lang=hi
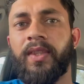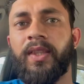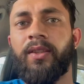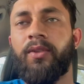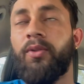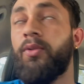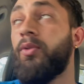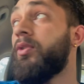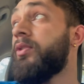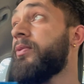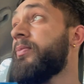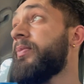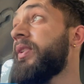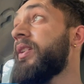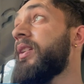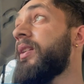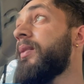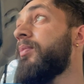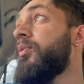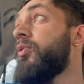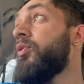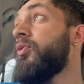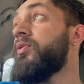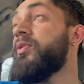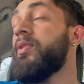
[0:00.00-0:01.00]
तो हॉस्पिटल
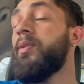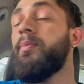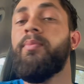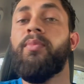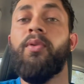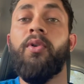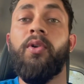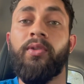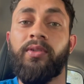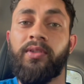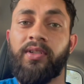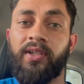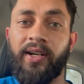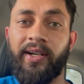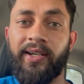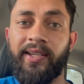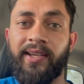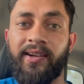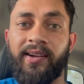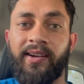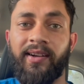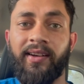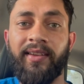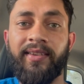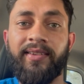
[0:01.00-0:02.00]
पहुंच गया बहुत
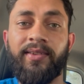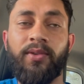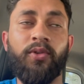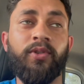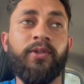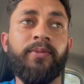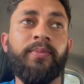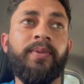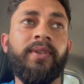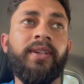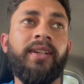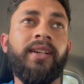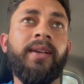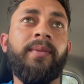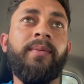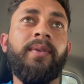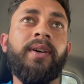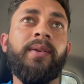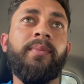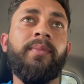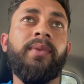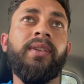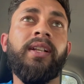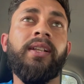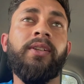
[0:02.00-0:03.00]
गाड़ियां खड़ी इस हॉस्पिटल के
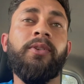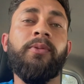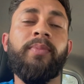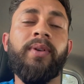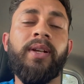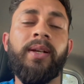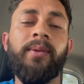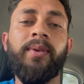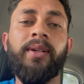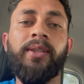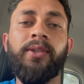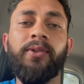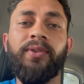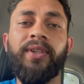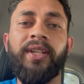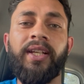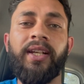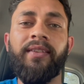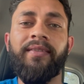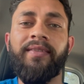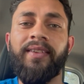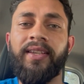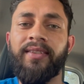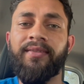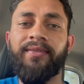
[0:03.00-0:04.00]
बारे में बता दूँ पहली बात तो
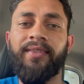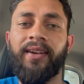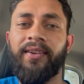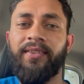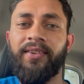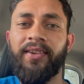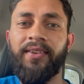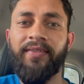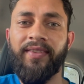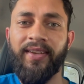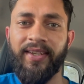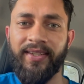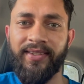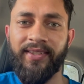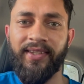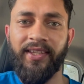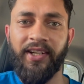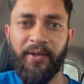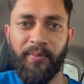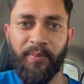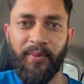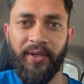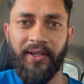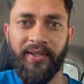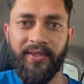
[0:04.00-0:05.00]
डीएलए फेज फाइव नहीं फेज
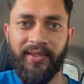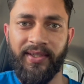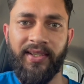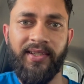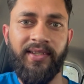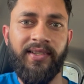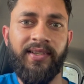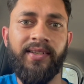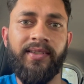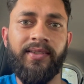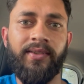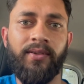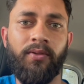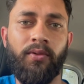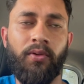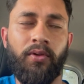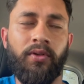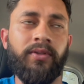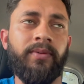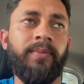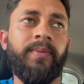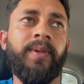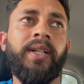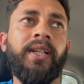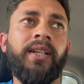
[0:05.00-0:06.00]
थ्री में सीजीएस
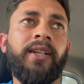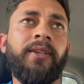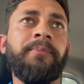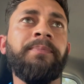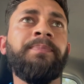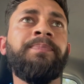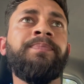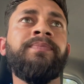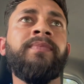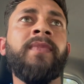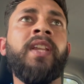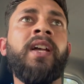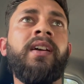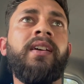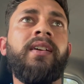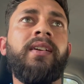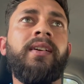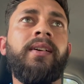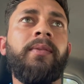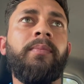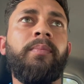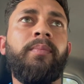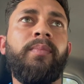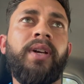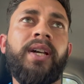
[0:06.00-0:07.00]
हॉस्पिटल
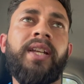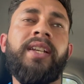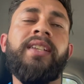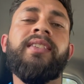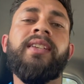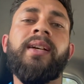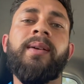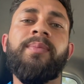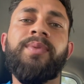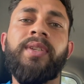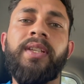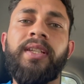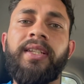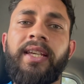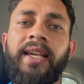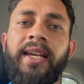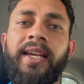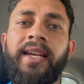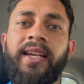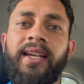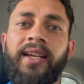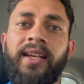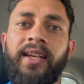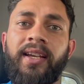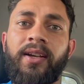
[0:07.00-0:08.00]
मेरे हिसाब से
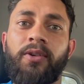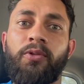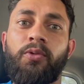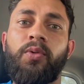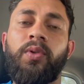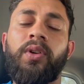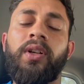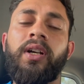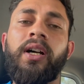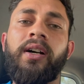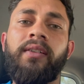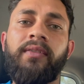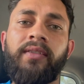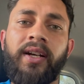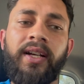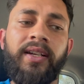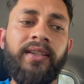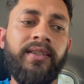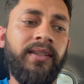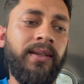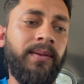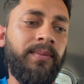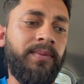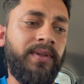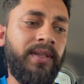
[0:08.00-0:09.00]
ये गुड़गांव का ही
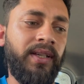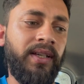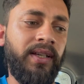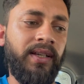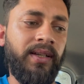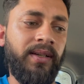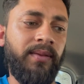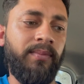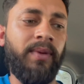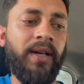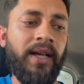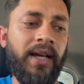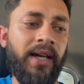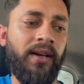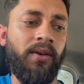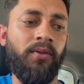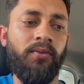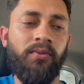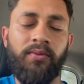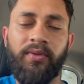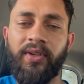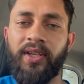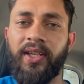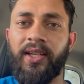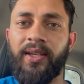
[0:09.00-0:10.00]
सबसे मैं कह रहा
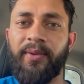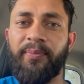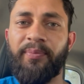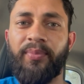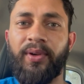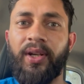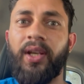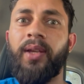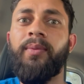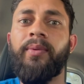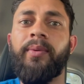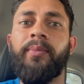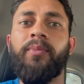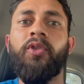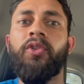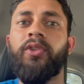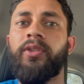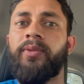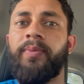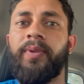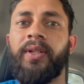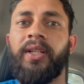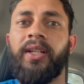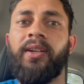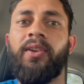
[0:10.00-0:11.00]
हूँ कि प्रीमियम
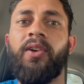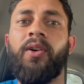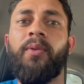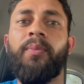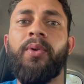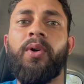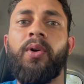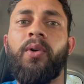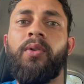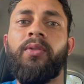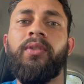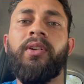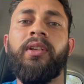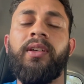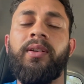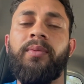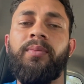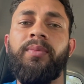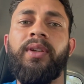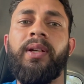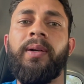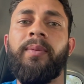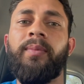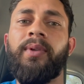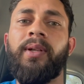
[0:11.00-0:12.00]
हॉस्पिटल यहाँ पे ऑडी
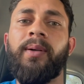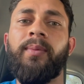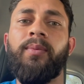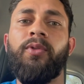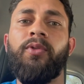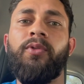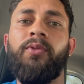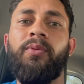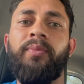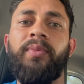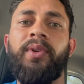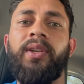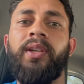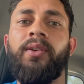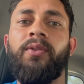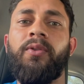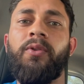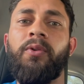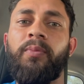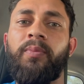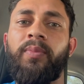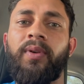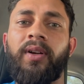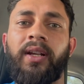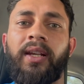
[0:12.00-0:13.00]
बी एमडब्ल्यू मिनी
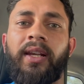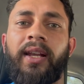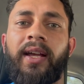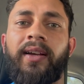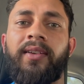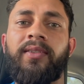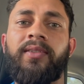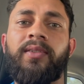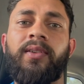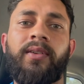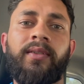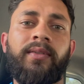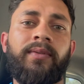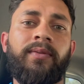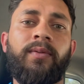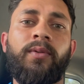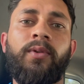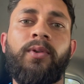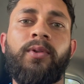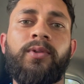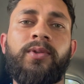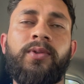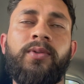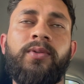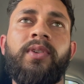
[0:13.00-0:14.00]
कूपर लेक्सस
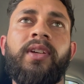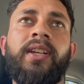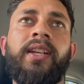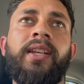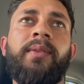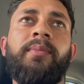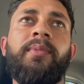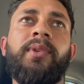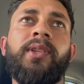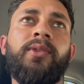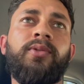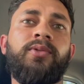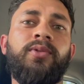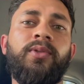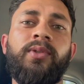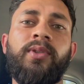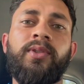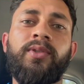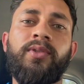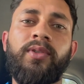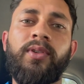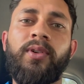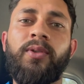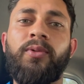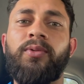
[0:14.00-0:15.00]
फॉर्च्यूनर इनमें तो छोटे
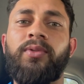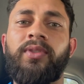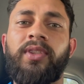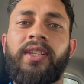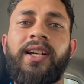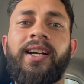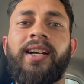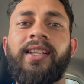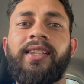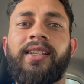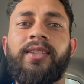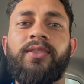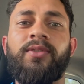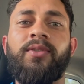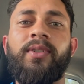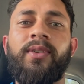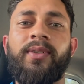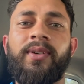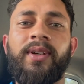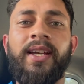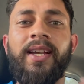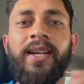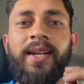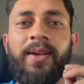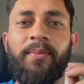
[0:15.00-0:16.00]
छोटे कुत्ते आते हैं जो
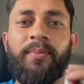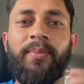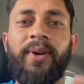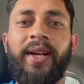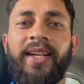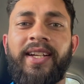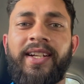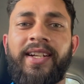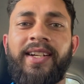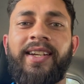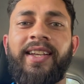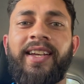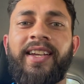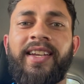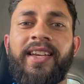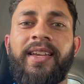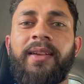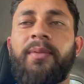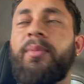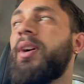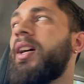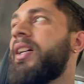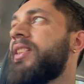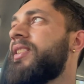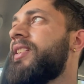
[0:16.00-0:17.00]
बाइक की डिक्की
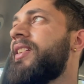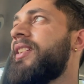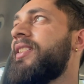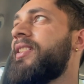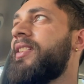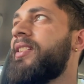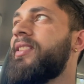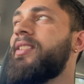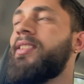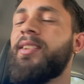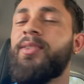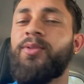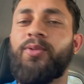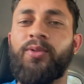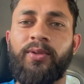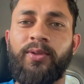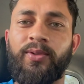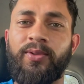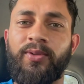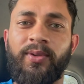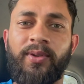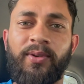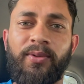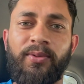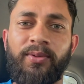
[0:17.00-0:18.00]
में आ जाने इतने इतने छोटे
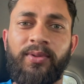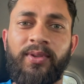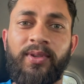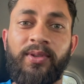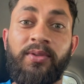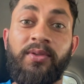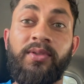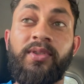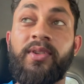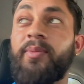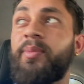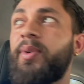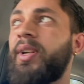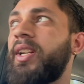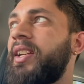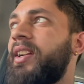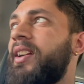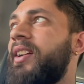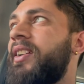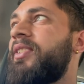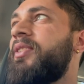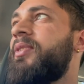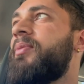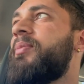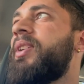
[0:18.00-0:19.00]
छोटे कुत्ते तो इतनी बड़ी
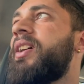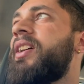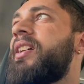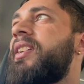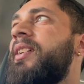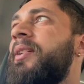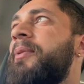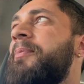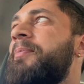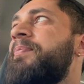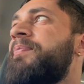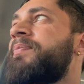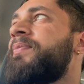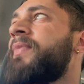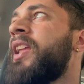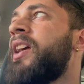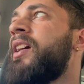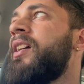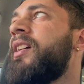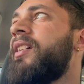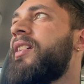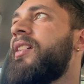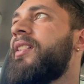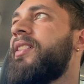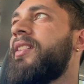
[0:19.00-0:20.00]
गाड़ियों में आ रहे हैं
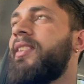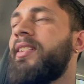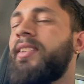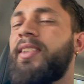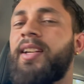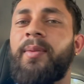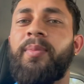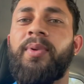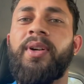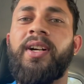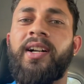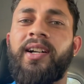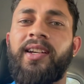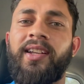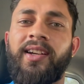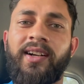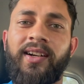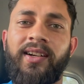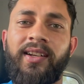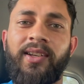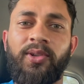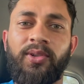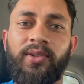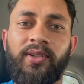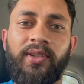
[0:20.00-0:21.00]
यहाँ पे गाड़ियाँ
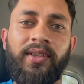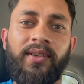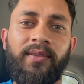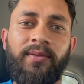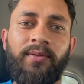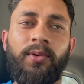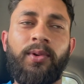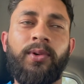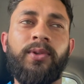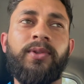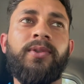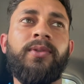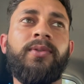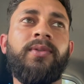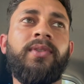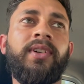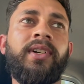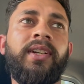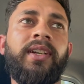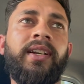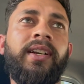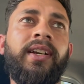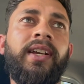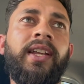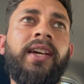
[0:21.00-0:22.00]
खड़ी होती थी
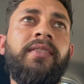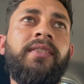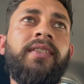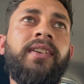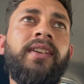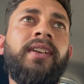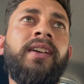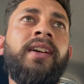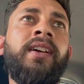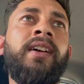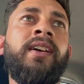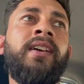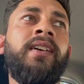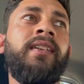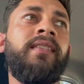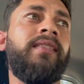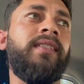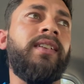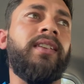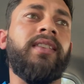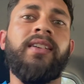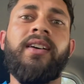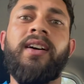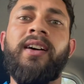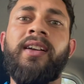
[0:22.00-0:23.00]
फॉर्च्यूनर इंडेवर
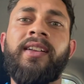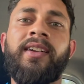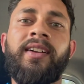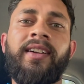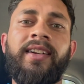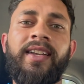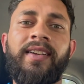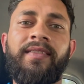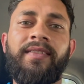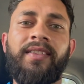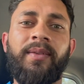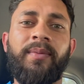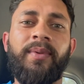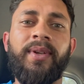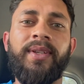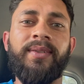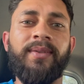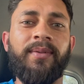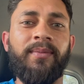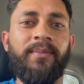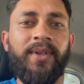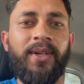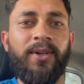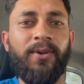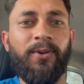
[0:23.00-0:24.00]
फिर थार खड़ी है फिर बीच
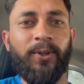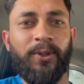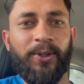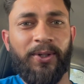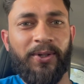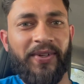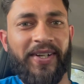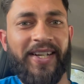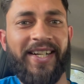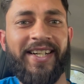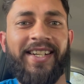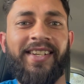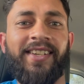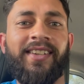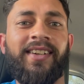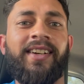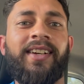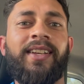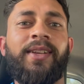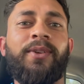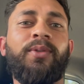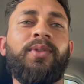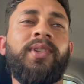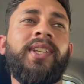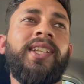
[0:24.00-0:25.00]
में मेरी ओल्टो की एटन
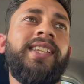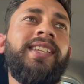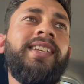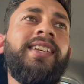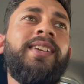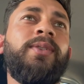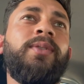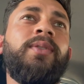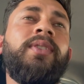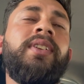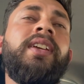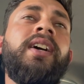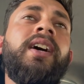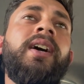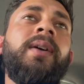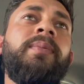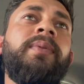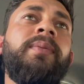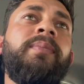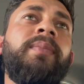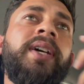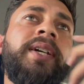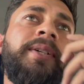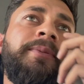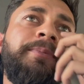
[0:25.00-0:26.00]
खड़ी होती थी क्योंकि यहाँ पे
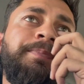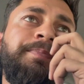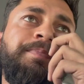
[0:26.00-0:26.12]
मैं